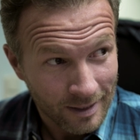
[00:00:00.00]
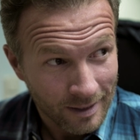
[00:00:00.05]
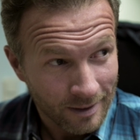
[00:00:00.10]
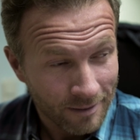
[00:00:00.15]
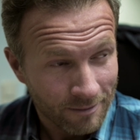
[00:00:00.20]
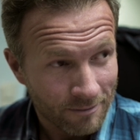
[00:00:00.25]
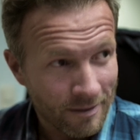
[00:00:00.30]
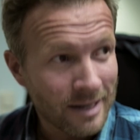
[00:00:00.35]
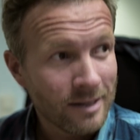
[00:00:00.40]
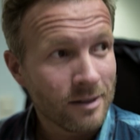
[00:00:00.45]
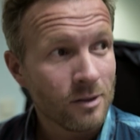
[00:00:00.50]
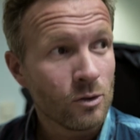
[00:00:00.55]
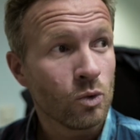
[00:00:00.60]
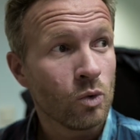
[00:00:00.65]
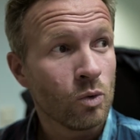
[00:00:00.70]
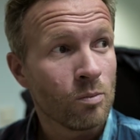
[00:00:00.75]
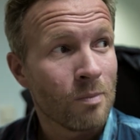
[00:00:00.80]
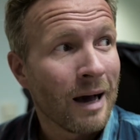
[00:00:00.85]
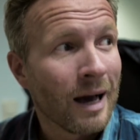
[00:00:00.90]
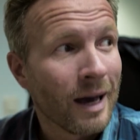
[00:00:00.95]
Wenn
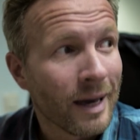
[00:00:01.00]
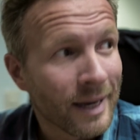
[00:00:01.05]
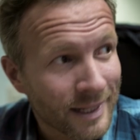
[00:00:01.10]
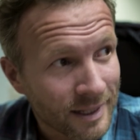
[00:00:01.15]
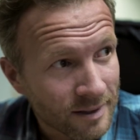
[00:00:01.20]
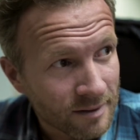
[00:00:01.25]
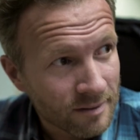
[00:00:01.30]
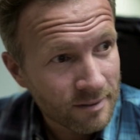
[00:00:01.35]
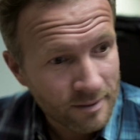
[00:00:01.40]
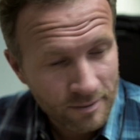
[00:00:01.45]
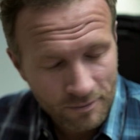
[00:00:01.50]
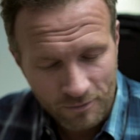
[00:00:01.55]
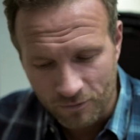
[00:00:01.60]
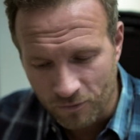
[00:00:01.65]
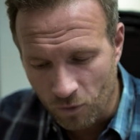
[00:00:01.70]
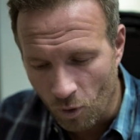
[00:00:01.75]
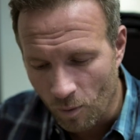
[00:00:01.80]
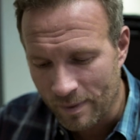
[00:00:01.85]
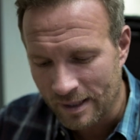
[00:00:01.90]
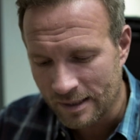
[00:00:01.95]
du meinst,
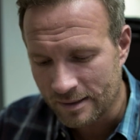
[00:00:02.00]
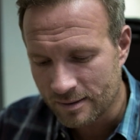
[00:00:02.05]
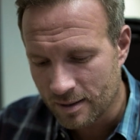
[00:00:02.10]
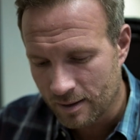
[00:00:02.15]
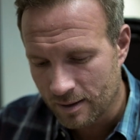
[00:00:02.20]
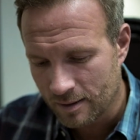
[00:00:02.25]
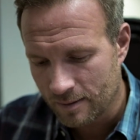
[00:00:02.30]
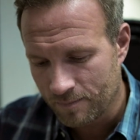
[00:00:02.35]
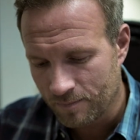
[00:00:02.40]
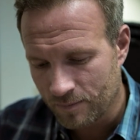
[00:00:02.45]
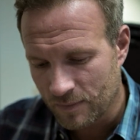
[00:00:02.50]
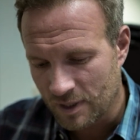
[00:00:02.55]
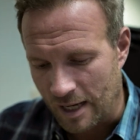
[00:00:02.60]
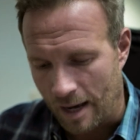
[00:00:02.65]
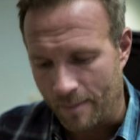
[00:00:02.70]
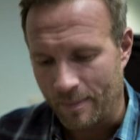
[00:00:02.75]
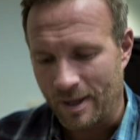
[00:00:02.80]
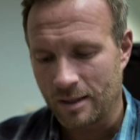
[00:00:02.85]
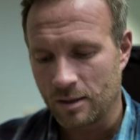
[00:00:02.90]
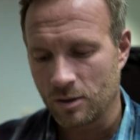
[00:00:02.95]
womit
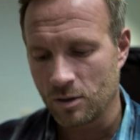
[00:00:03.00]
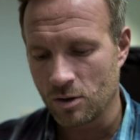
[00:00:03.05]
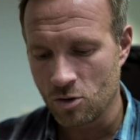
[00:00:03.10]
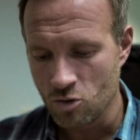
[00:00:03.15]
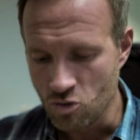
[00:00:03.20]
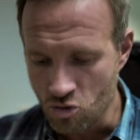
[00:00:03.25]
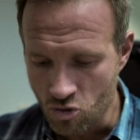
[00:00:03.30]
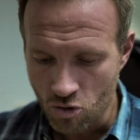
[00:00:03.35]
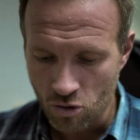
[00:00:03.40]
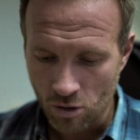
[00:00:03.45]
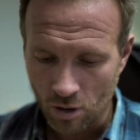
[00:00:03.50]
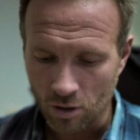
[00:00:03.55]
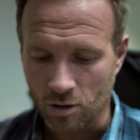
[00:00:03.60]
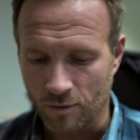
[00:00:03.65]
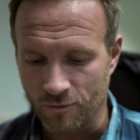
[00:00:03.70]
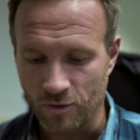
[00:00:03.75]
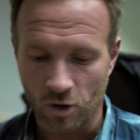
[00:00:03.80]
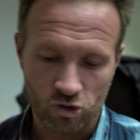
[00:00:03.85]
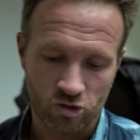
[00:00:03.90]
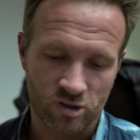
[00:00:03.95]
kann man höhere
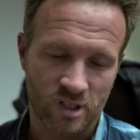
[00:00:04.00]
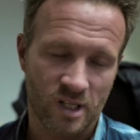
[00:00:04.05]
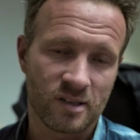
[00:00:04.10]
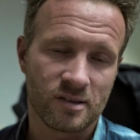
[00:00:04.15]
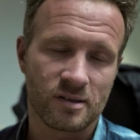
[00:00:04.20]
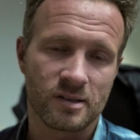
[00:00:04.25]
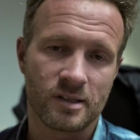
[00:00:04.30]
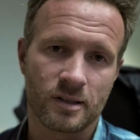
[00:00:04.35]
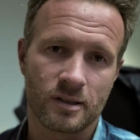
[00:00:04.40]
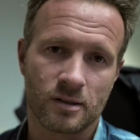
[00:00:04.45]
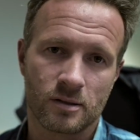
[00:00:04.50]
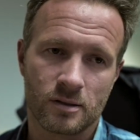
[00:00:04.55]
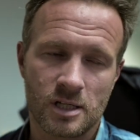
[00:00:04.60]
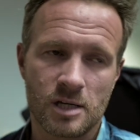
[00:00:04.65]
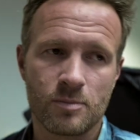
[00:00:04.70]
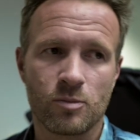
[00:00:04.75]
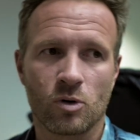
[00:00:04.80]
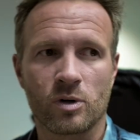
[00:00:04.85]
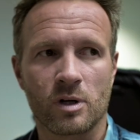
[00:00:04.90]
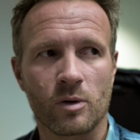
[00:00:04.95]
Conversions erzielen,
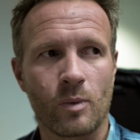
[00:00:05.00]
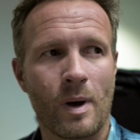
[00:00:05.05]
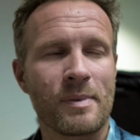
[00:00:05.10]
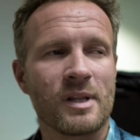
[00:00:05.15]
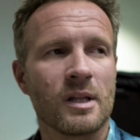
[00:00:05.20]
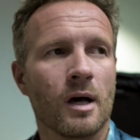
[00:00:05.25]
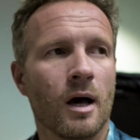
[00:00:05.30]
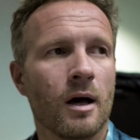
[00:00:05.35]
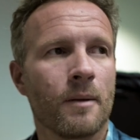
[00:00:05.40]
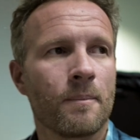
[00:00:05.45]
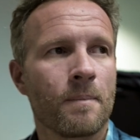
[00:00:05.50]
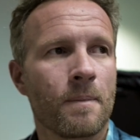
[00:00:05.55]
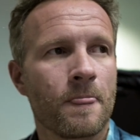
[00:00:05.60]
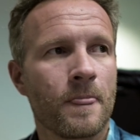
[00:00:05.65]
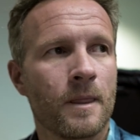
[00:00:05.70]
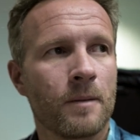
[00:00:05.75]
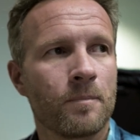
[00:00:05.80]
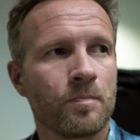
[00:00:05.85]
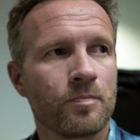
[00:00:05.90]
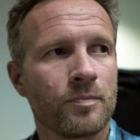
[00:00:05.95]
E-Book oder Webinar,
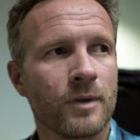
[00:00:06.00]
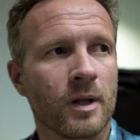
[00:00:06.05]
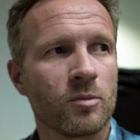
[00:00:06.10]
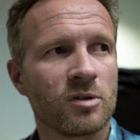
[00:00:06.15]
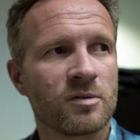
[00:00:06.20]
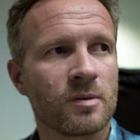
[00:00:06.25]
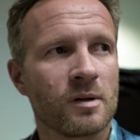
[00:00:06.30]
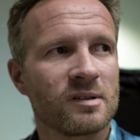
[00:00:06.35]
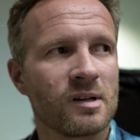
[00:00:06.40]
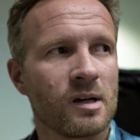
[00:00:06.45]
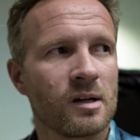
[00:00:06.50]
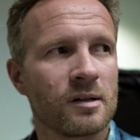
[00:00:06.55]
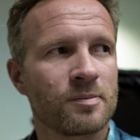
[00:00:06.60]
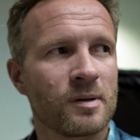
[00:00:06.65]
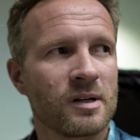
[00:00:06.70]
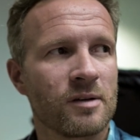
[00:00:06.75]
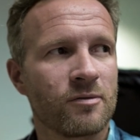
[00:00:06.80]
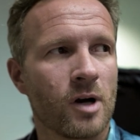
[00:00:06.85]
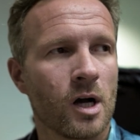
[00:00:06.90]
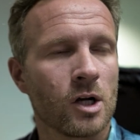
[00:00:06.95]
dann müssen wir uns erstmal
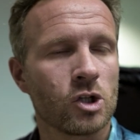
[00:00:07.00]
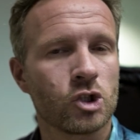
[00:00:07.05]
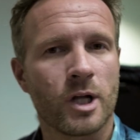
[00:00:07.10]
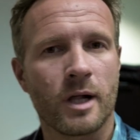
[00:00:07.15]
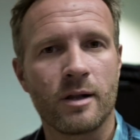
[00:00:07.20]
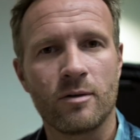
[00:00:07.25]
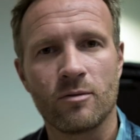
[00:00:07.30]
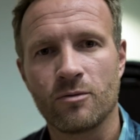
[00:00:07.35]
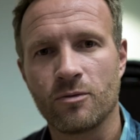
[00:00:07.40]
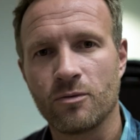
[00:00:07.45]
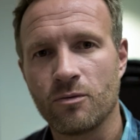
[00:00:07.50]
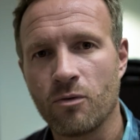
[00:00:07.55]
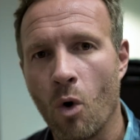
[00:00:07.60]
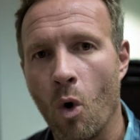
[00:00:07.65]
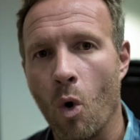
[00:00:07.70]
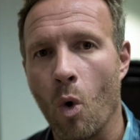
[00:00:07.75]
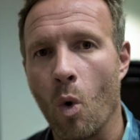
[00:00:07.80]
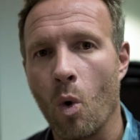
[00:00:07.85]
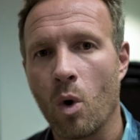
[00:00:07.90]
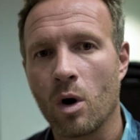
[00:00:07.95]
die Frage stellen,
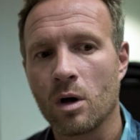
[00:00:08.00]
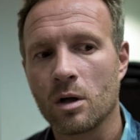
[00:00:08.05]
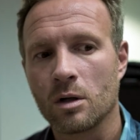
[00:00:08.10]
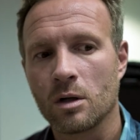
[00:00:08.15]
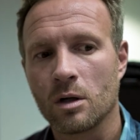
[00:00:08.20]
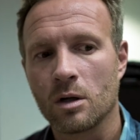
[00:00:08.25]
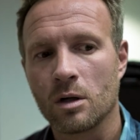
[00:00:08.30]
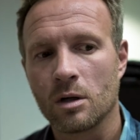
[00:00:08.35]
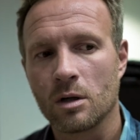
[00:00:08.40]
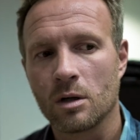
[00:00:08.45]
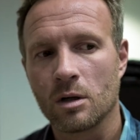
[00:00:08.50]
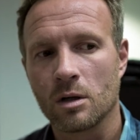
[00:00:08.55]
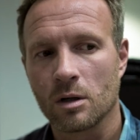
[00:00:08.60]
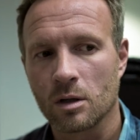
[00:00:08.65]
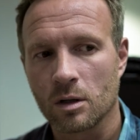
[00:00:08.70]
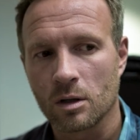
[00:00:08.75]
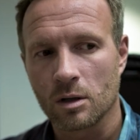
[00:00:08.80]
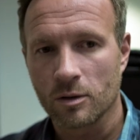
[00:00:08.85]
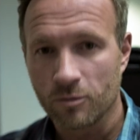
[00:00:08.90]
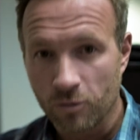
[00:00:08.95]
wo? Äh,
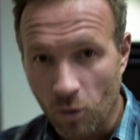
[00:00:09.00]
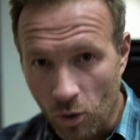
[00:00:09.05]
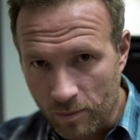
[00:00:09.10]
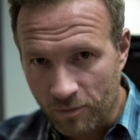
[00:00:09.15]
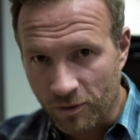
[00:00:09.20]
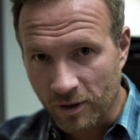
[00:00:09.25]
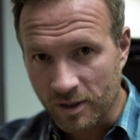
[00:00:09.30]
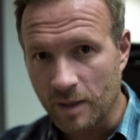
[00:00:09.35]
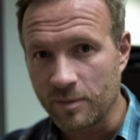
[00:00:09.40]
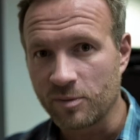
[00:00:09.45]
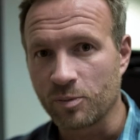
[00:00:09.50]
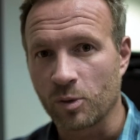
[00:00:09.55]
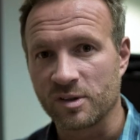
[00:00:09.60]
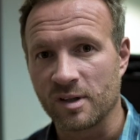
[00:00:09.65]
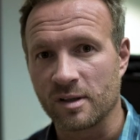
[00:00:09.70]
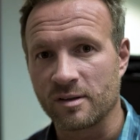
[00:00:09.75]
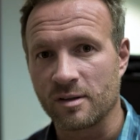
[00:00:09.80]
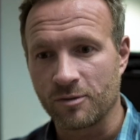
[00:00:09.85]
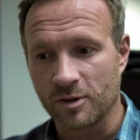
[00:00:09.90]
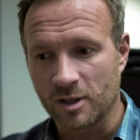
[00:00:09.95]
wo im
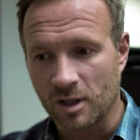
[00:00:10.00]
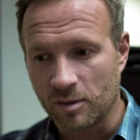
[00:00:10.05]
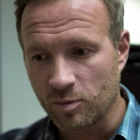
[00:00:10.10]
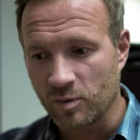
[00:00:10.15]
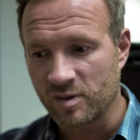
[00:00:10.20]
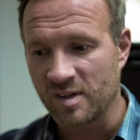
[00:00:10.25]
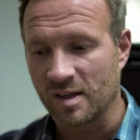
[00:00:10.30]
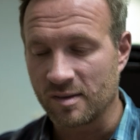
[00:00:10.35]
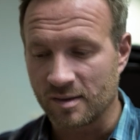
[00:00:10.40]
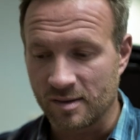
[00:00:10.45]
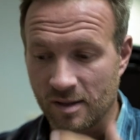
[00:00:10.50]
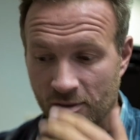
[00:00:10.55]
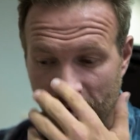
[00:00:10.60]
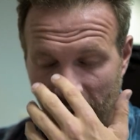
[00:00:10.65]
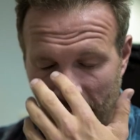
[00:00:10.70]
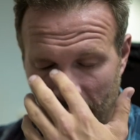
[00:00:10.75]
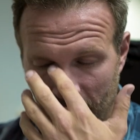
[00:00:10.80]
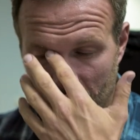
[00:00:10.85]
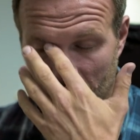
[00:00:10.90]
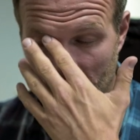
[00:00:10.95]
Vertriebsprozess? Der Vertriebsprozess ist der
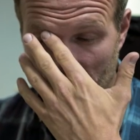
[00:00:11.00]
Funnel.